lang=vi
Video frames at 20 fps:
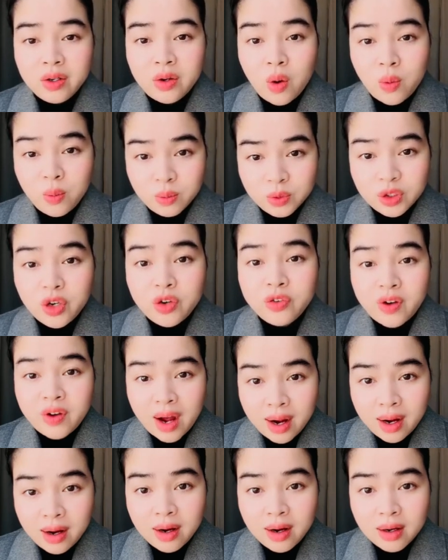cùng số
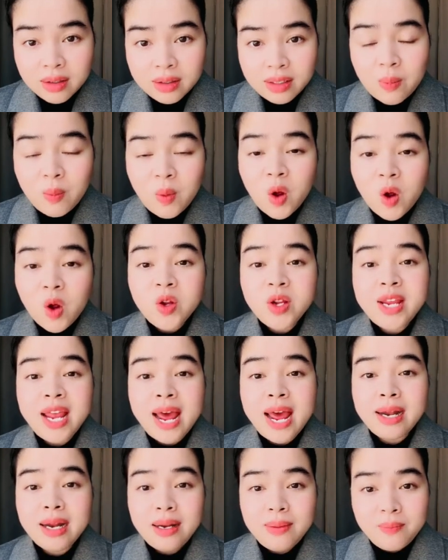phận trong đó có
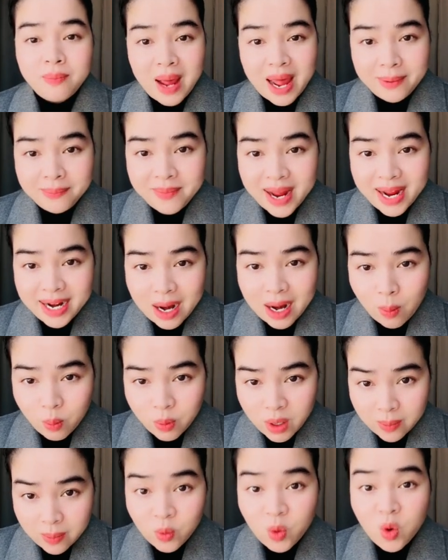gia đình bạn bè
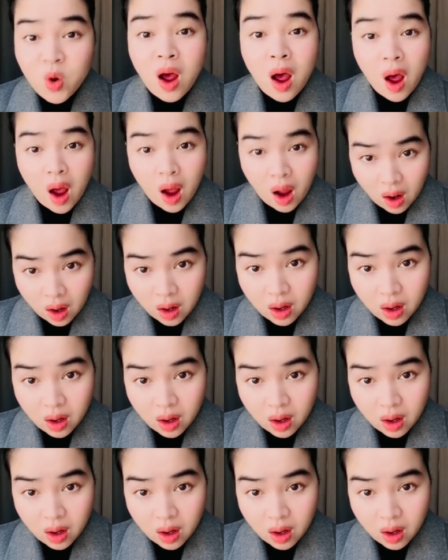đồng nghiệp của họ